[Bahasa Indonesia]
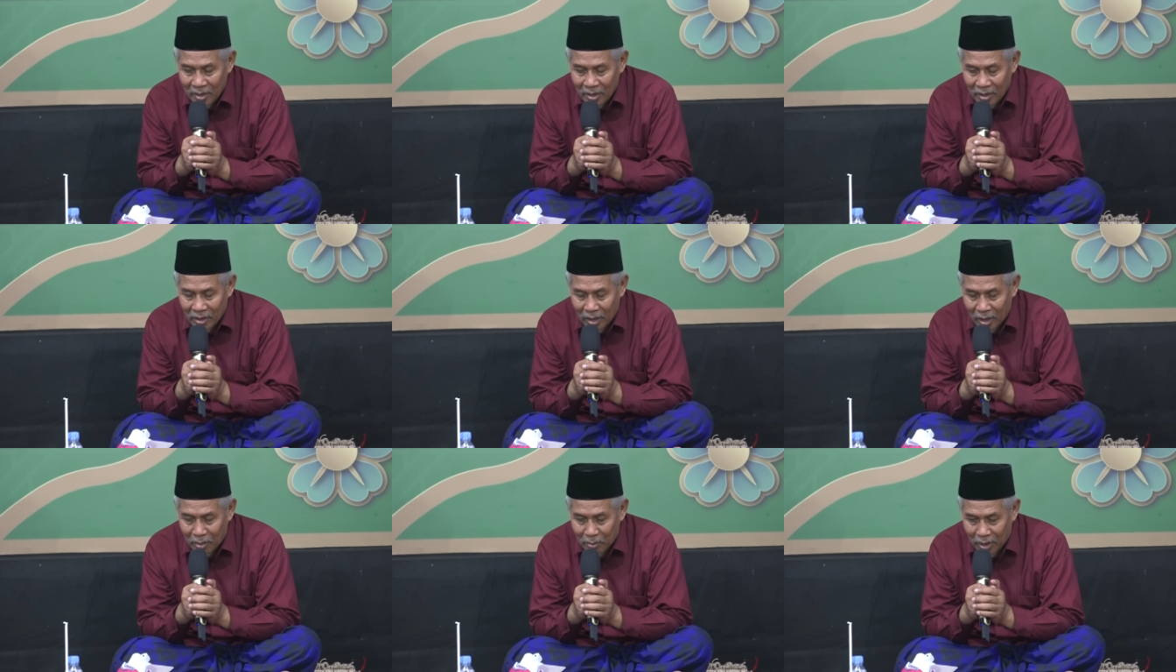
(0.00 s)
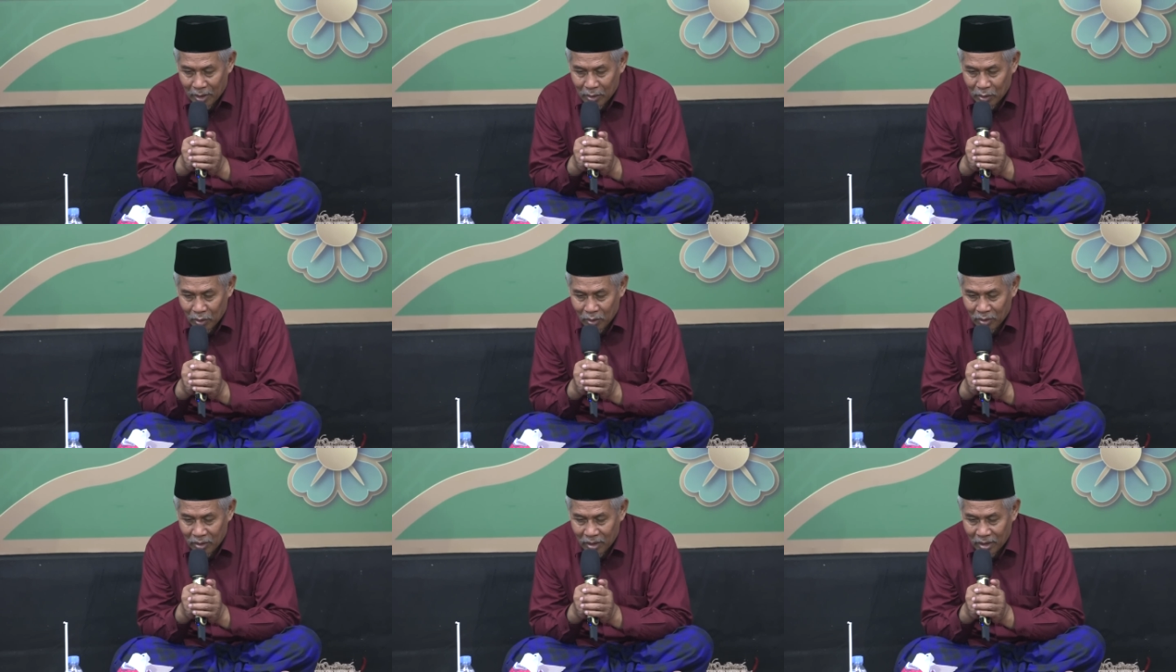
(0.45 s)

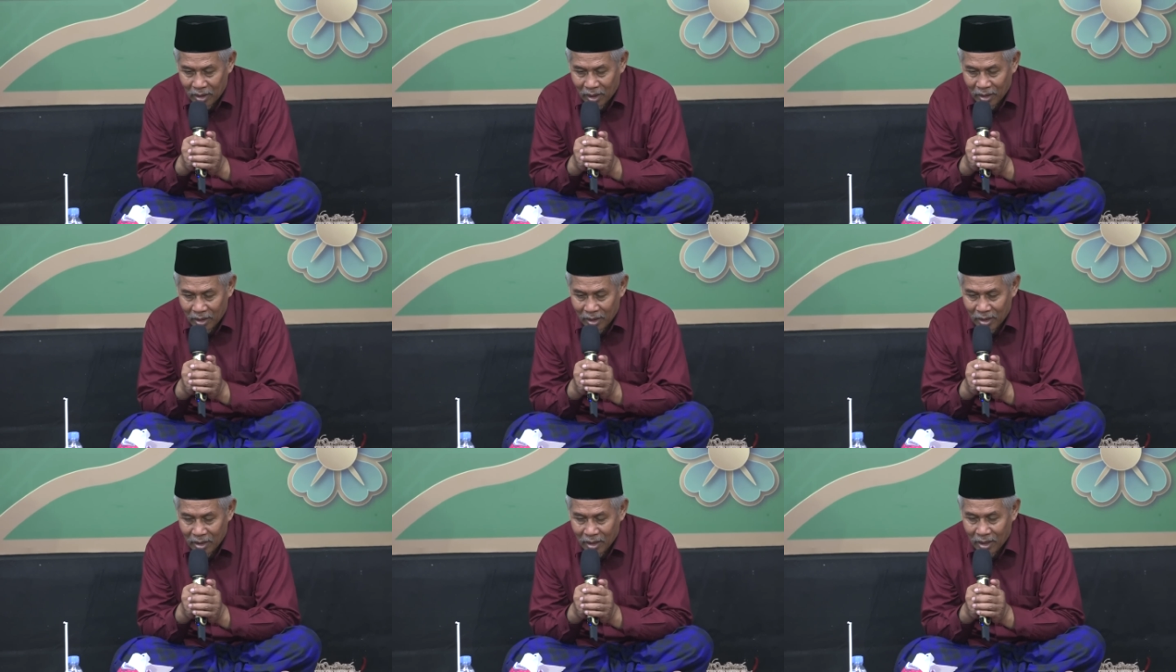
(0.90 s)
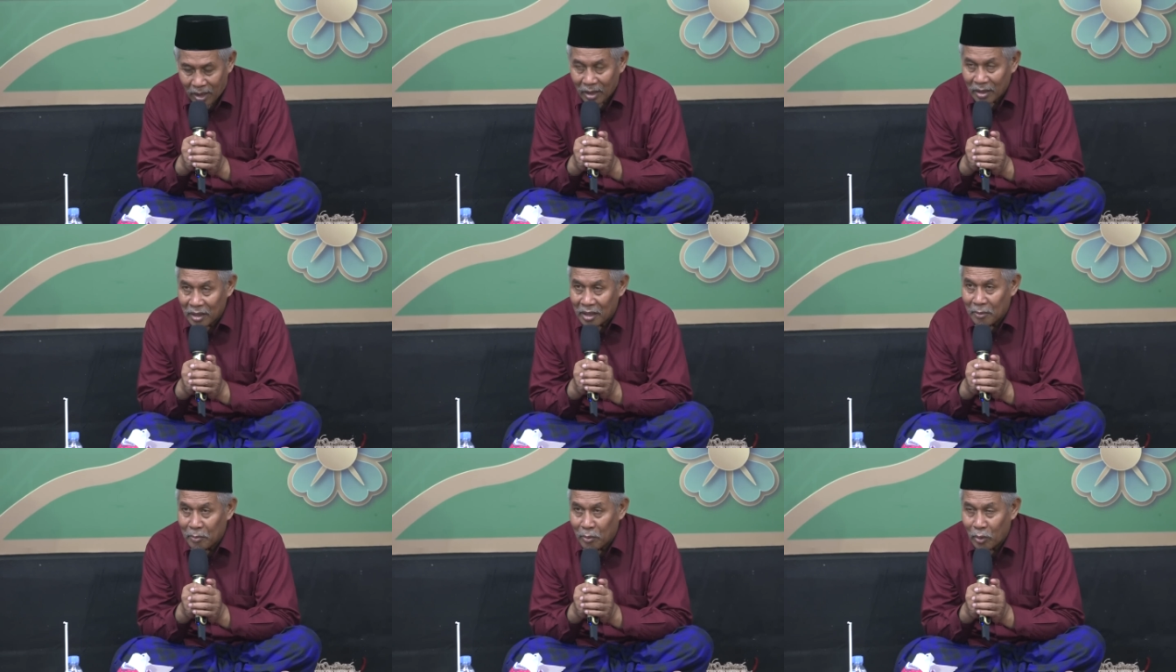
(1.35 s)
Termasuk tiang
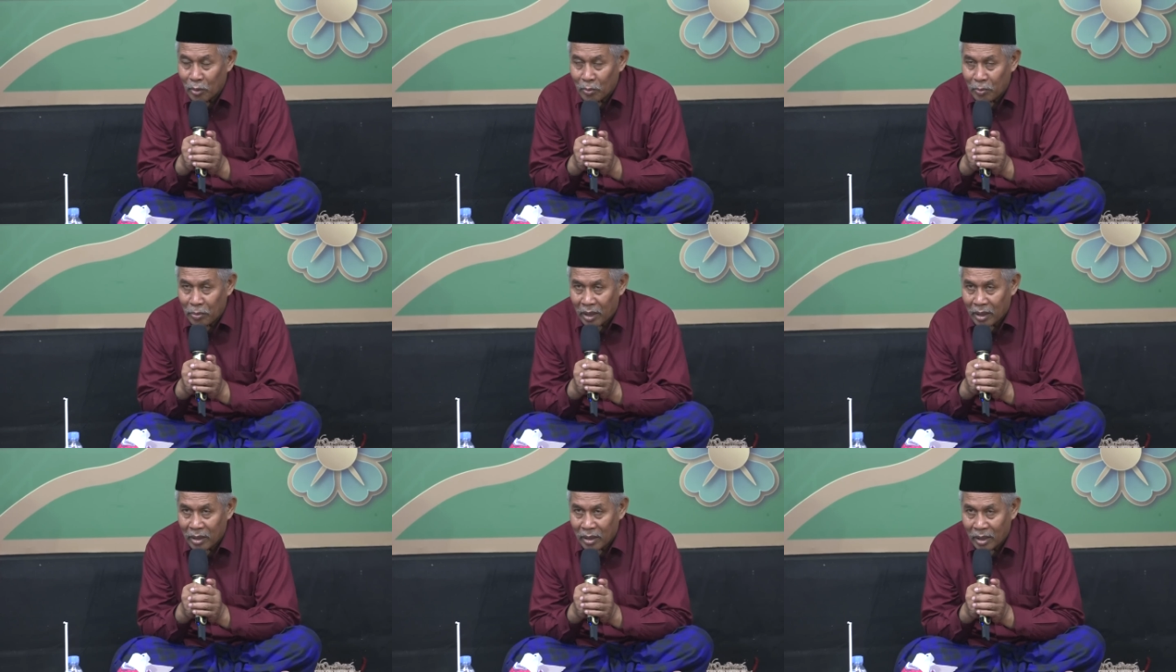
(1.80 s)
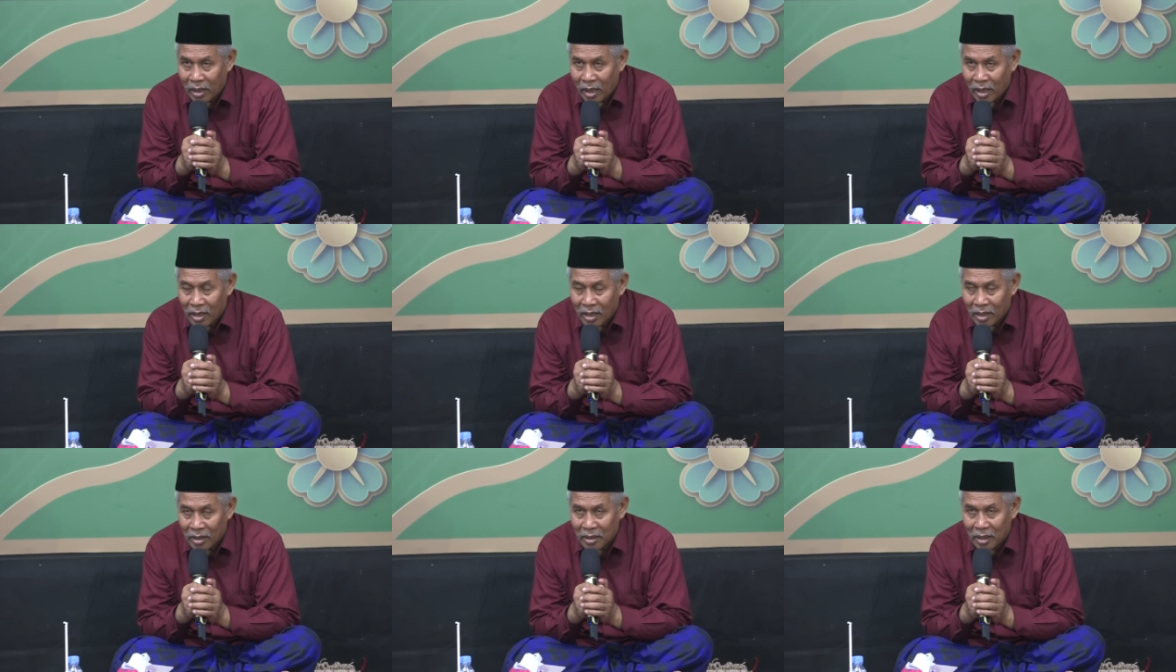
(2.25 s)
engkang ingkang dipun
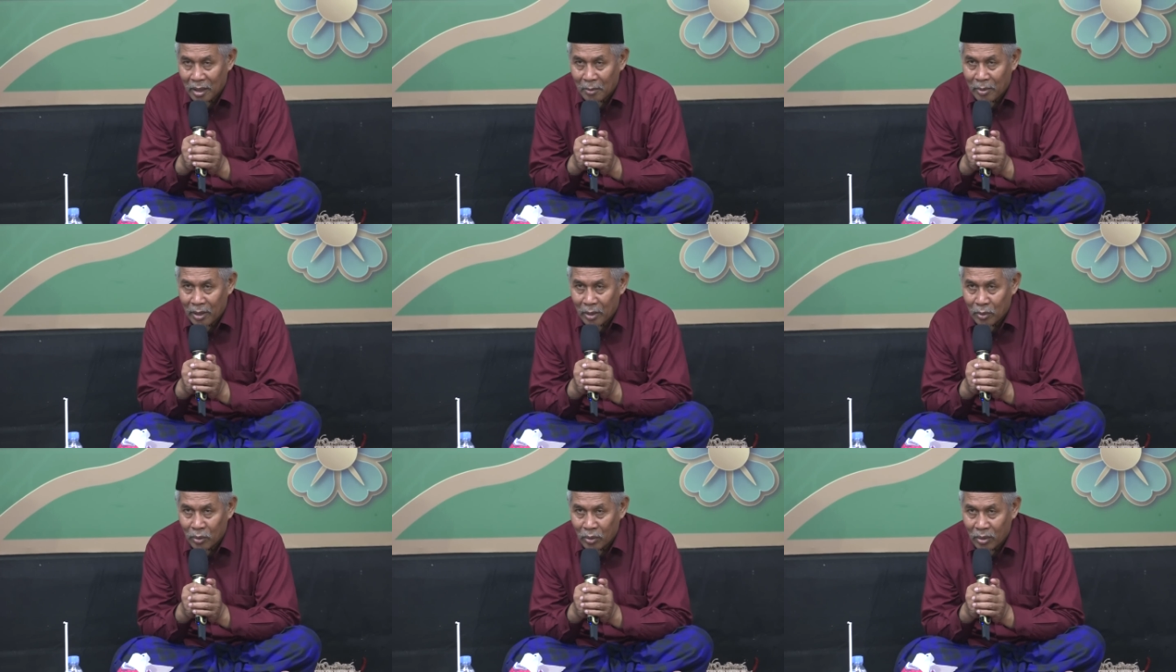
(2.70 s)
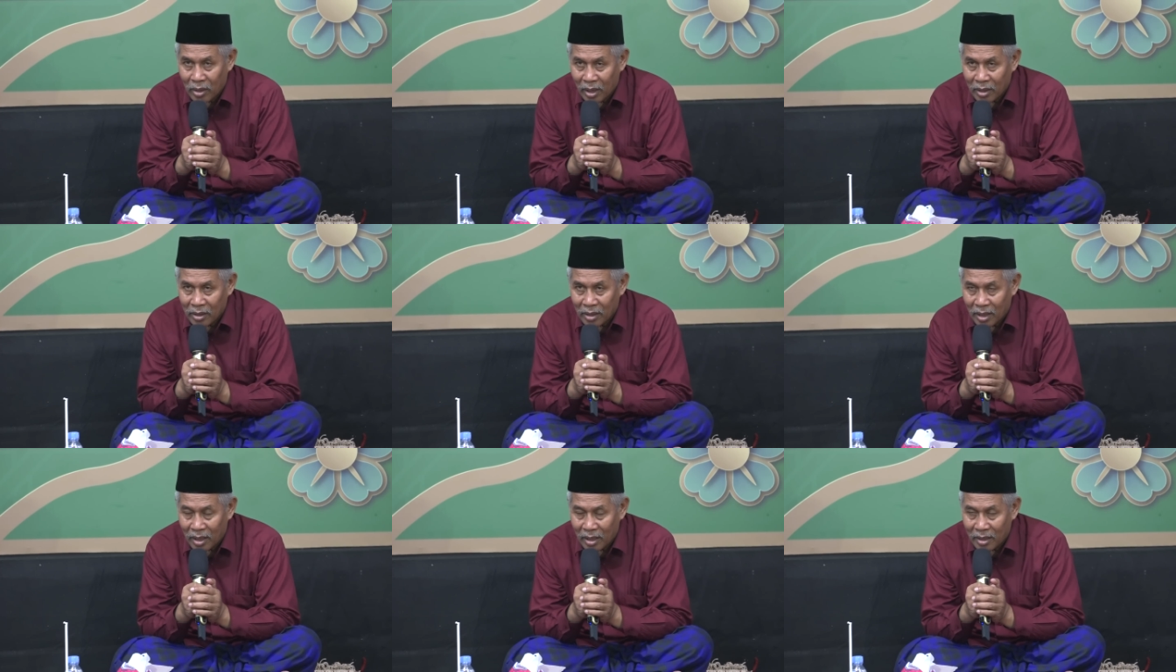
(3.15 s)
paringaken
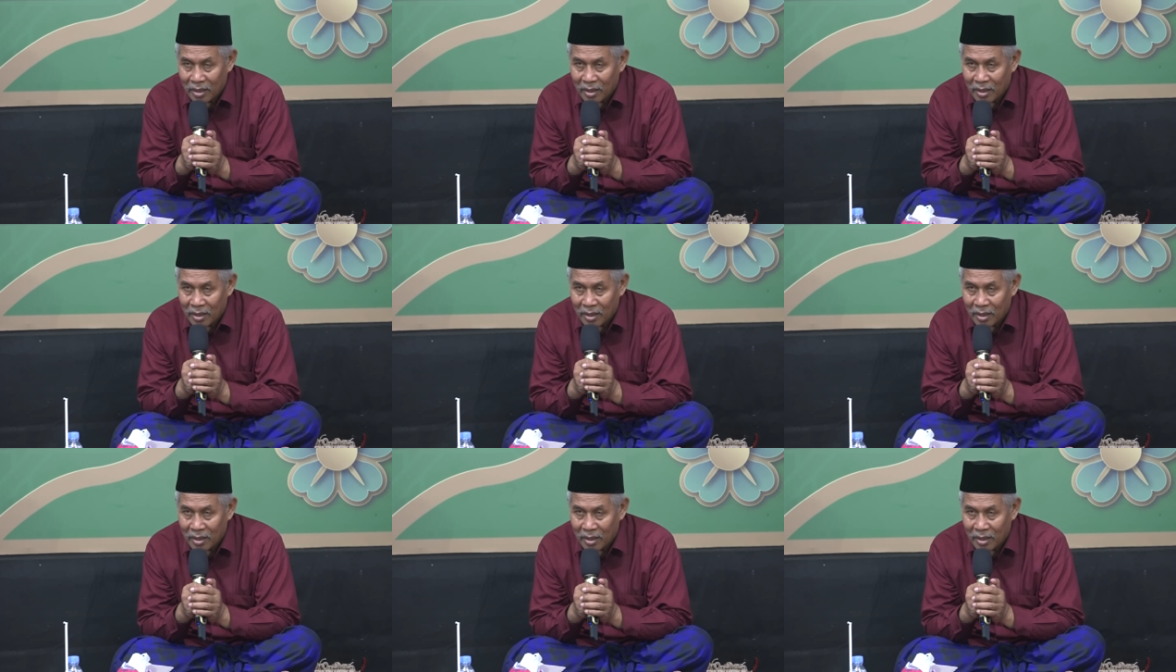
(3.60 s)
tabarukan